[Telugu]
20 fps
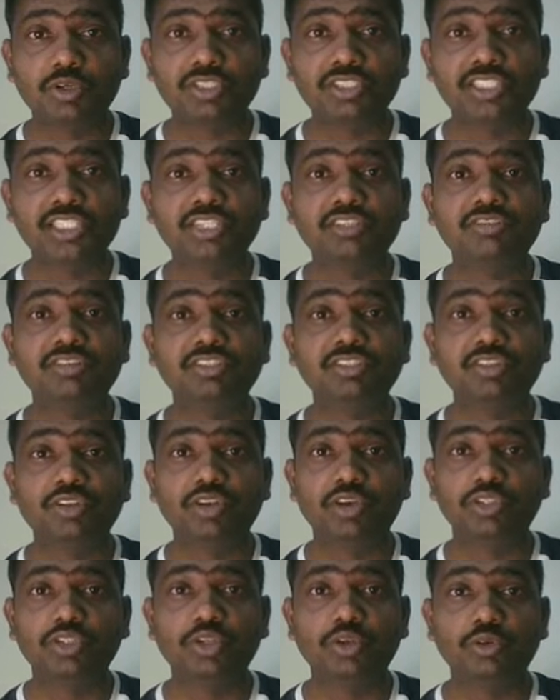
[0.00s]
ఒక సీక్వెన్స్లో
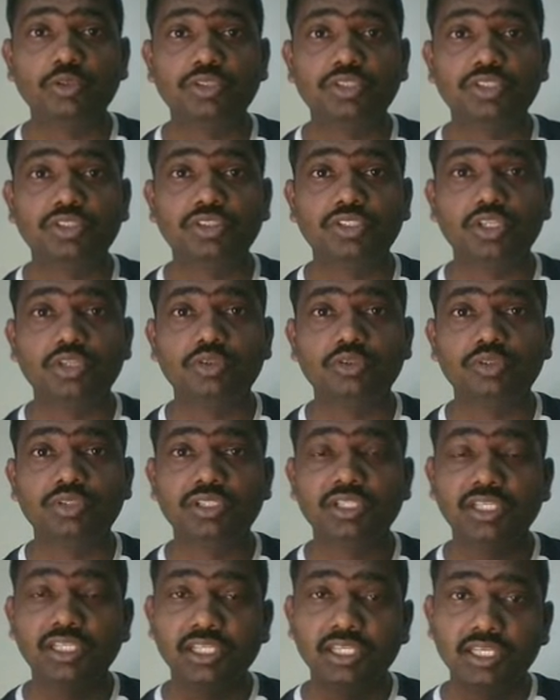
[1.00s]
అందులో ఉంచడం
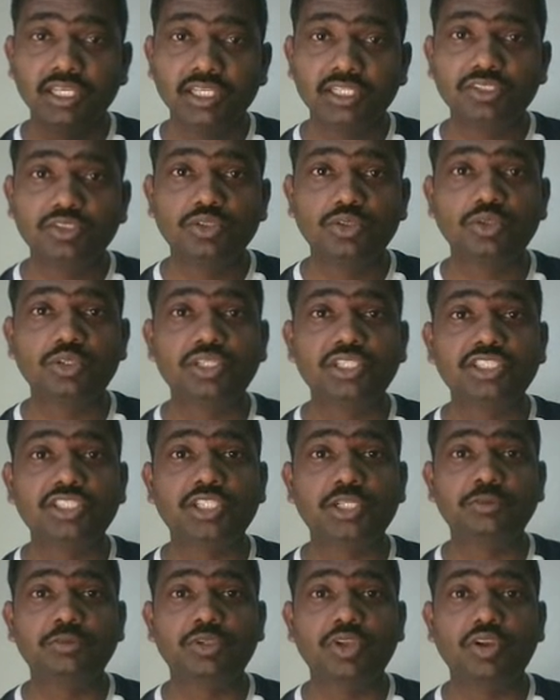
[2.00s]
జరుగుతుంది సో
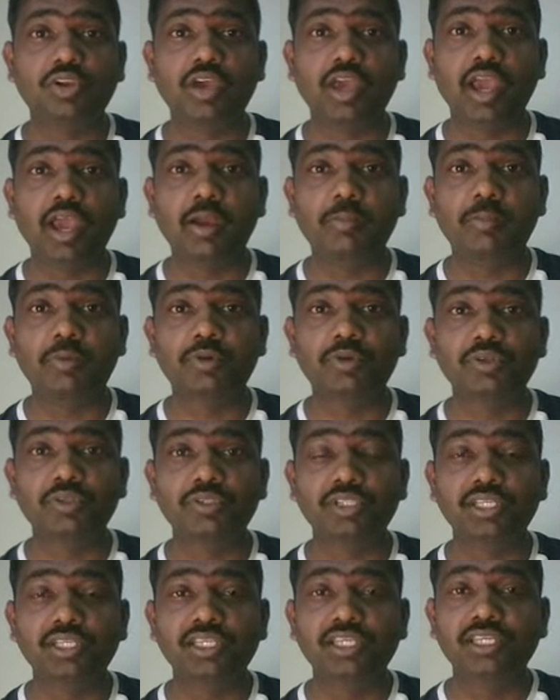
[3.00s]
డిస్క్రిప్షన్లో యాప్
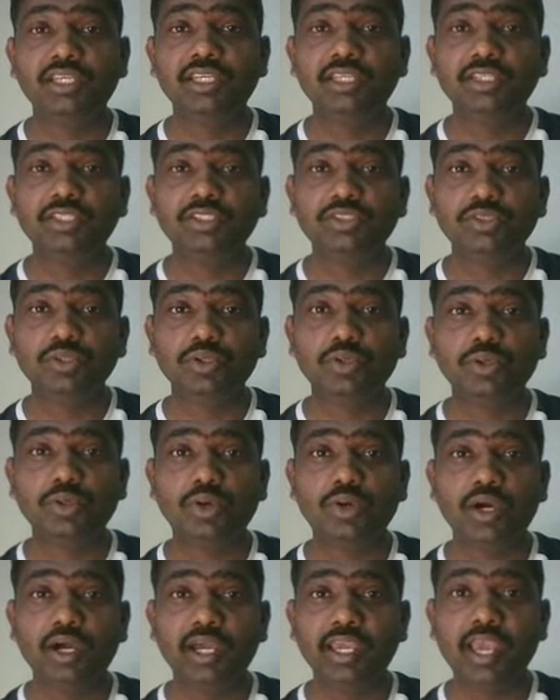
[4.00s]
ఉంటుంది సో
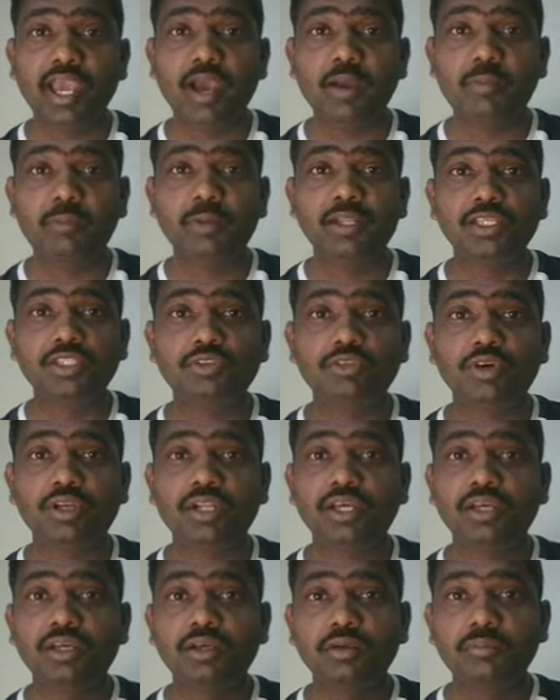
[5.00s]
ఆ యాప్ లింక్
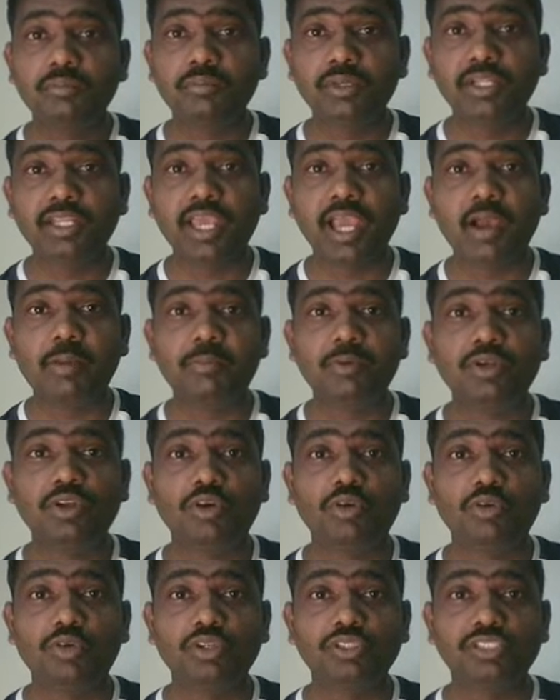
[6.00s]
ద్వారా మీరు యాప్ని
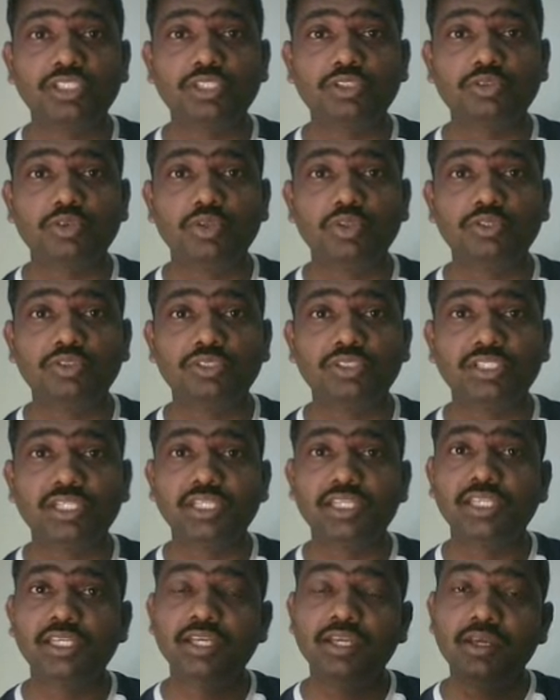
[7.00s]
డౌన్లోడ్ చేసుకొని ఉంచితే
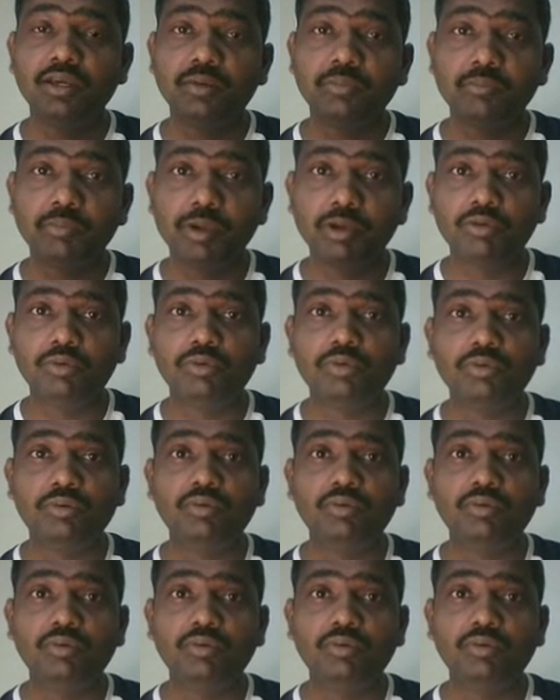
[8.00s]
మేము